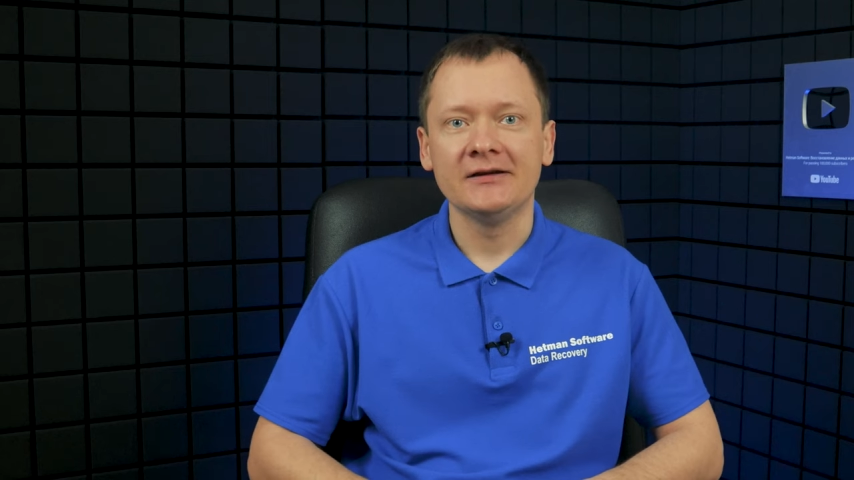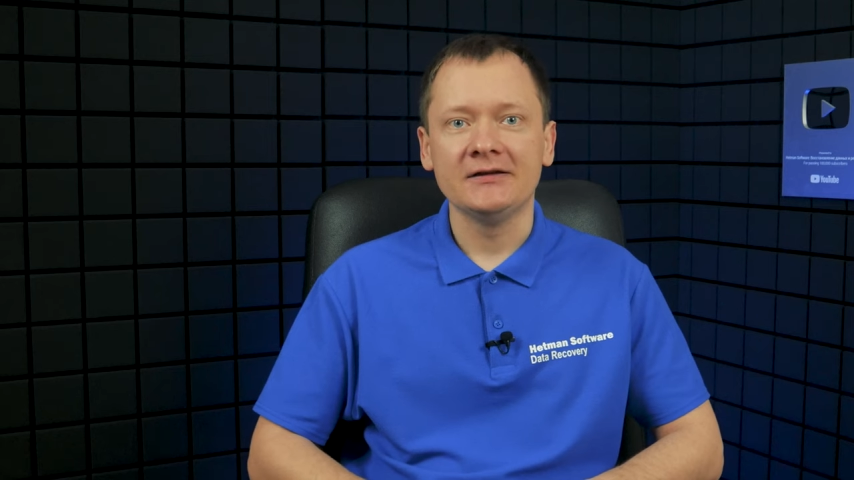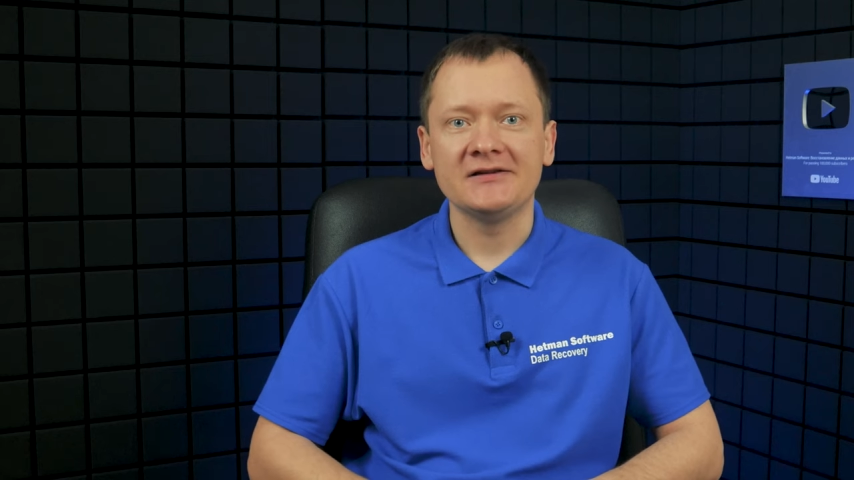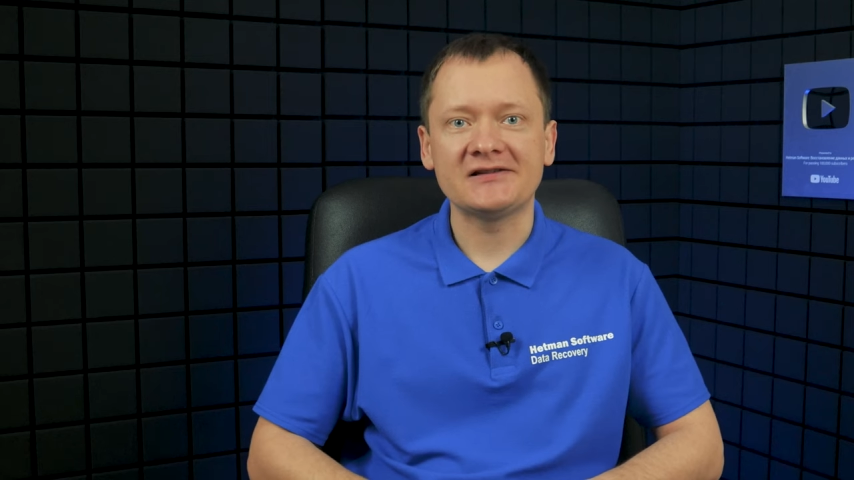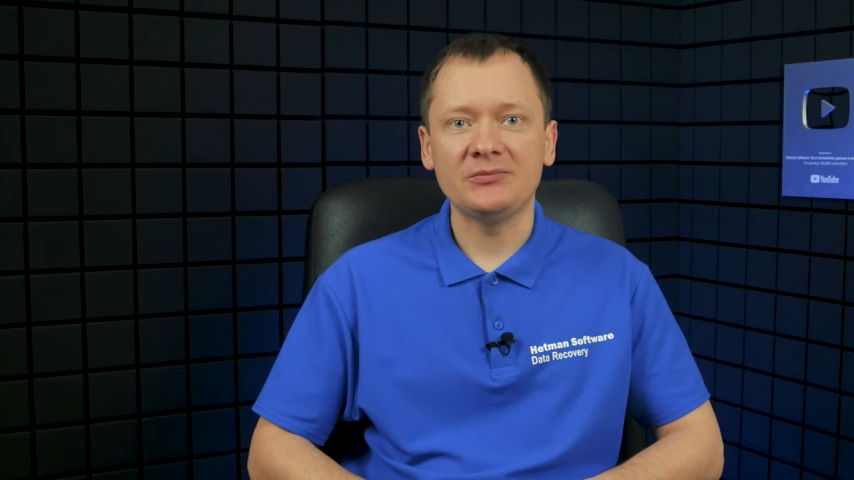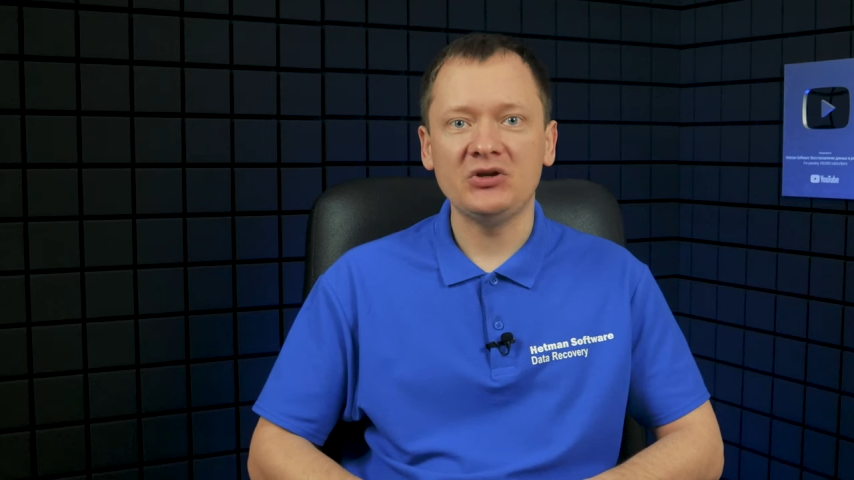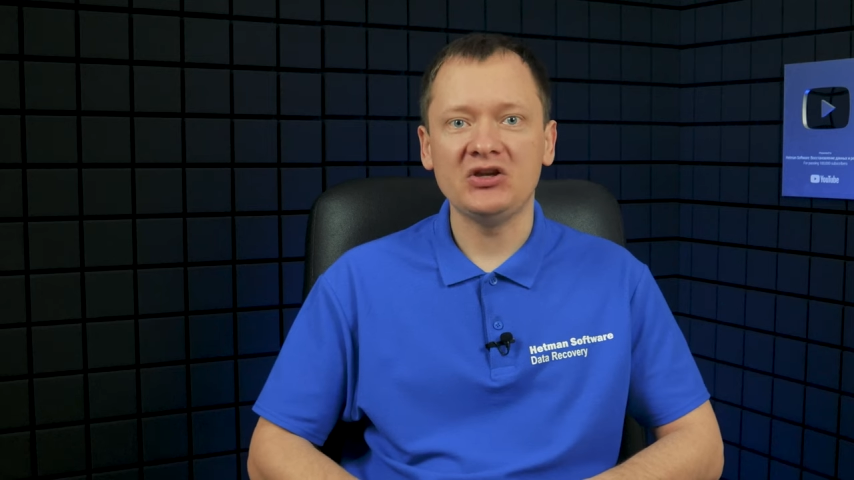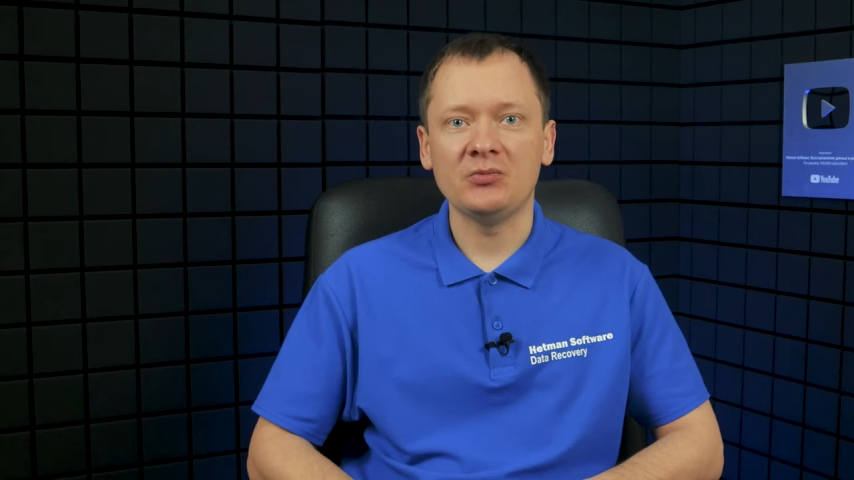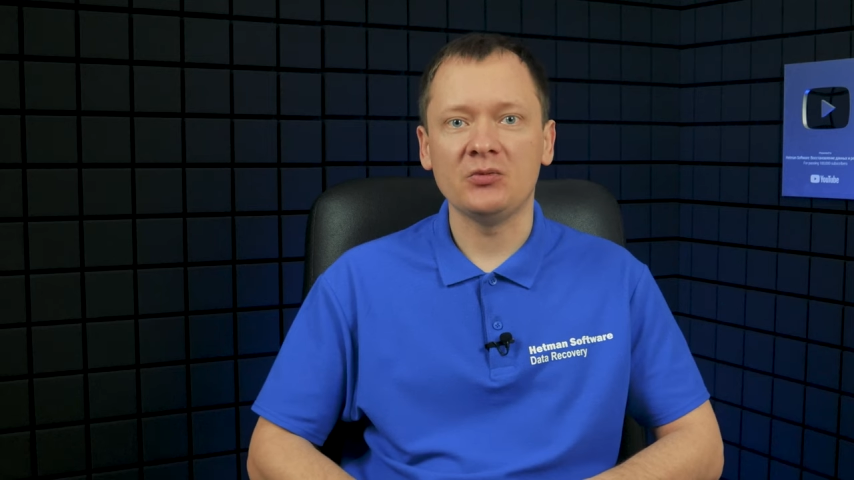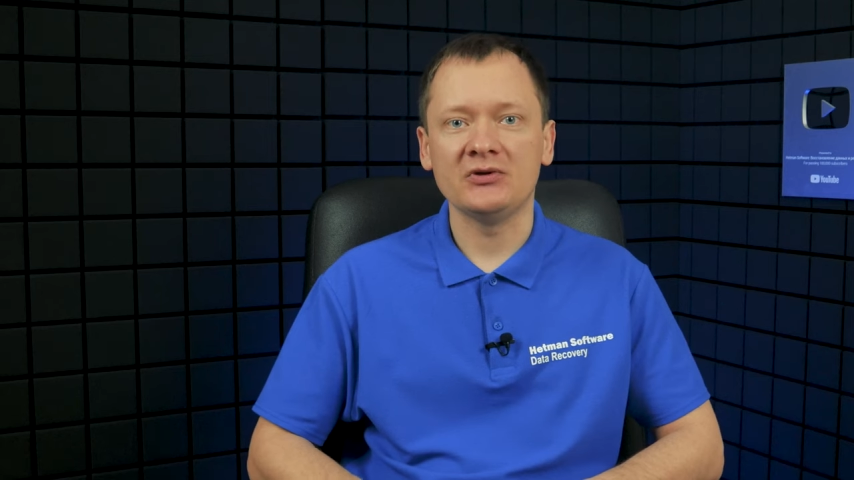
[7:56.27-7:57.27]

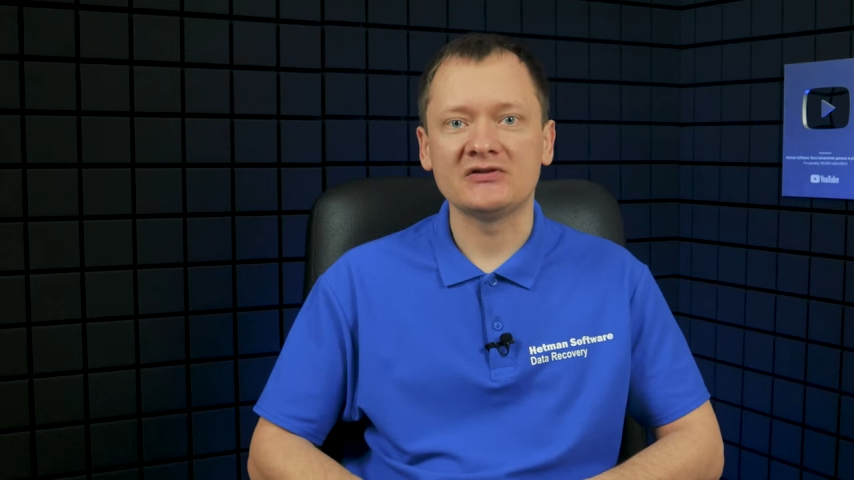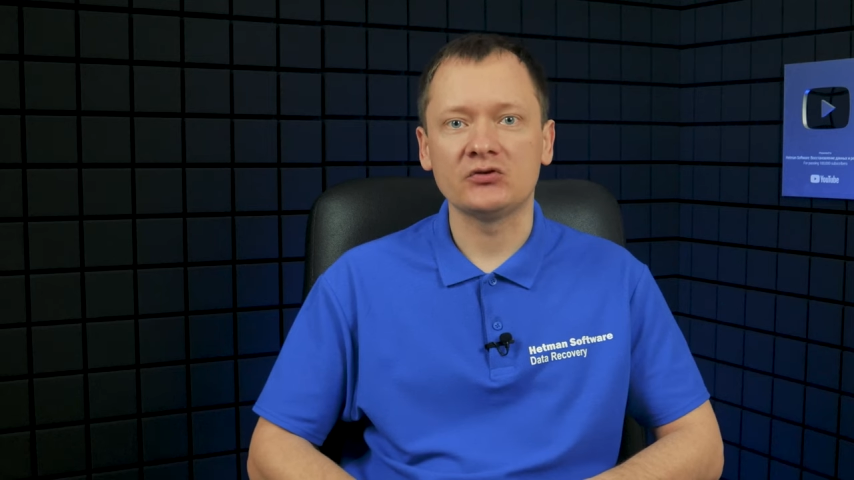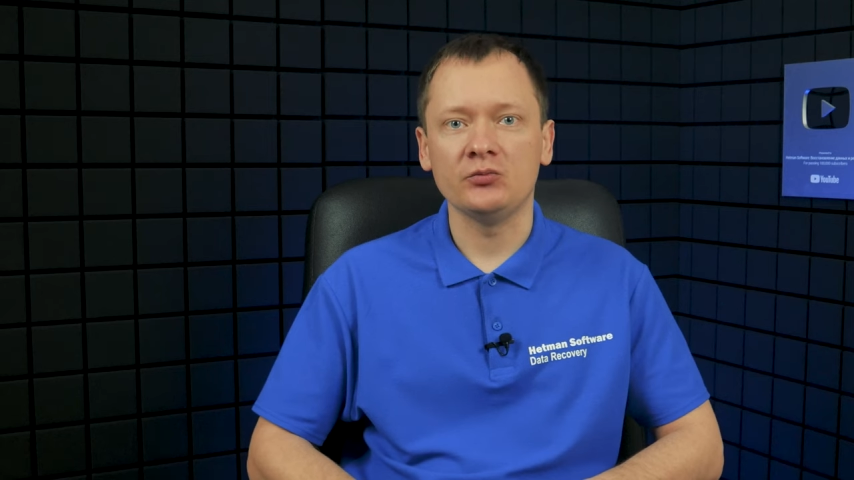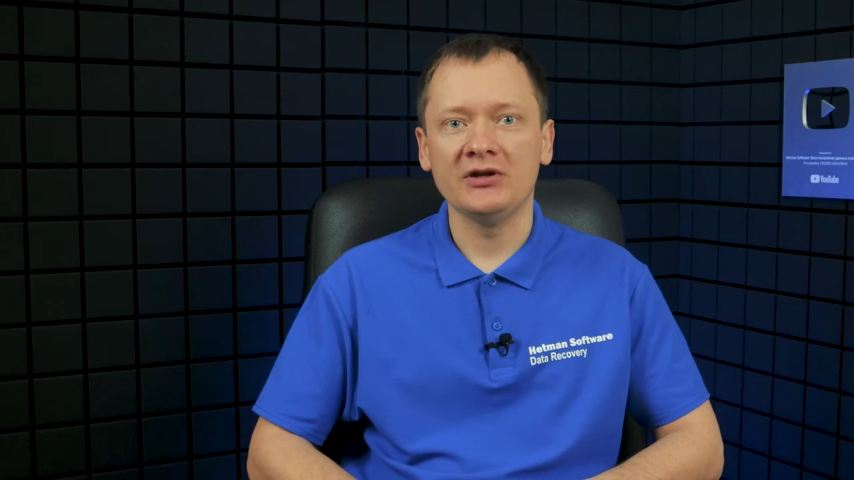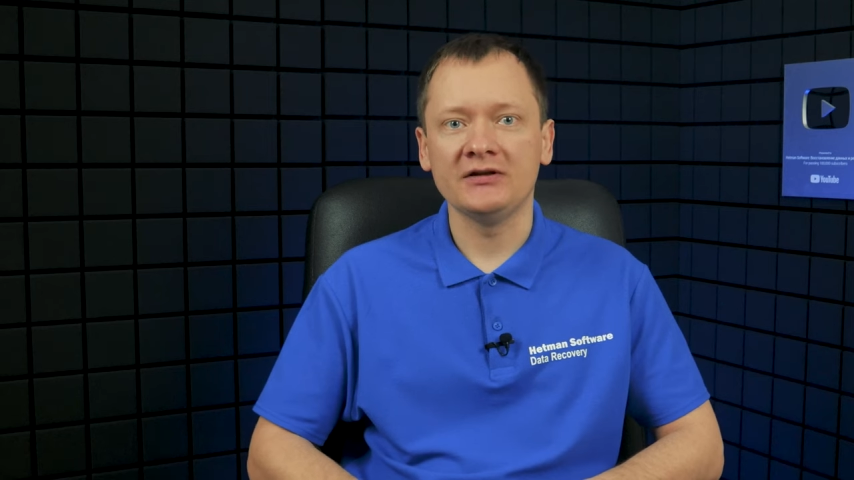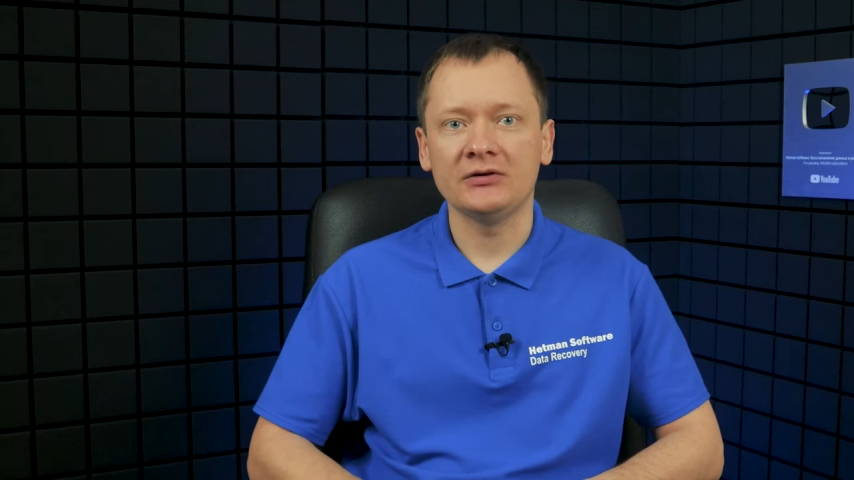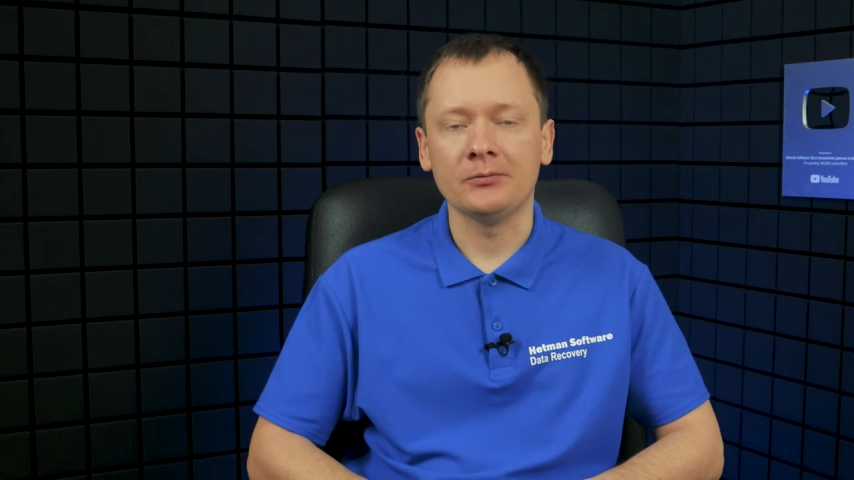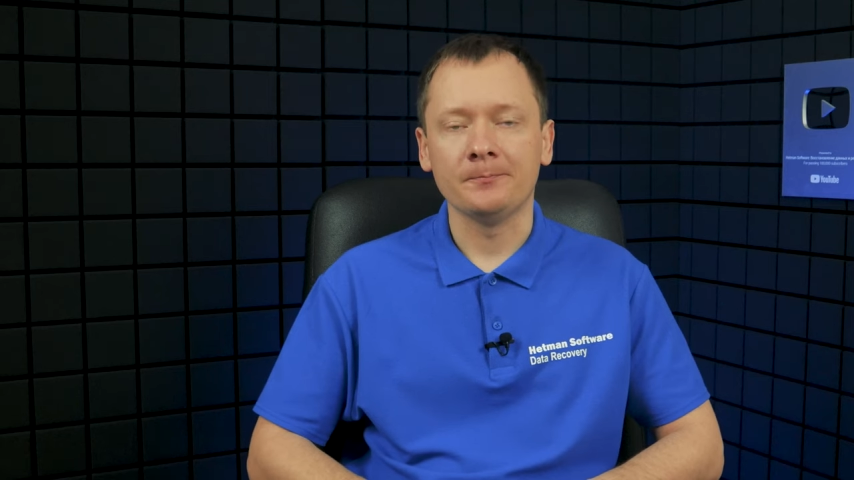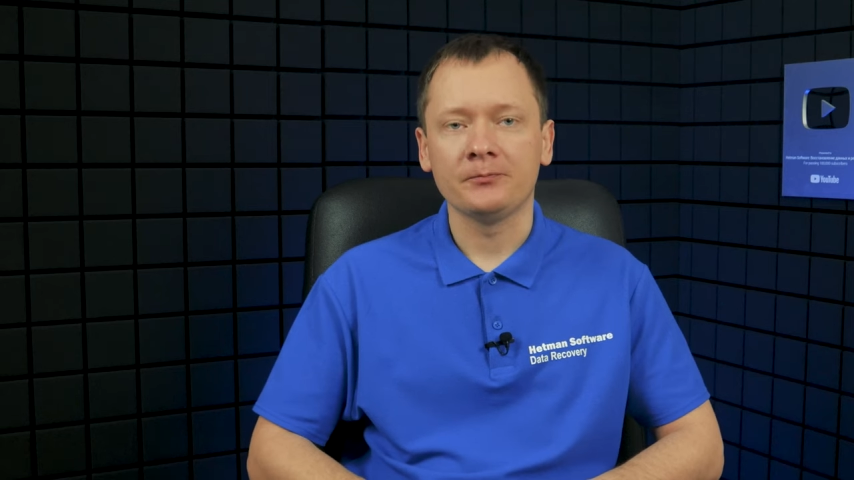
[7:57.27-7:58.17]
незаменимым инструментом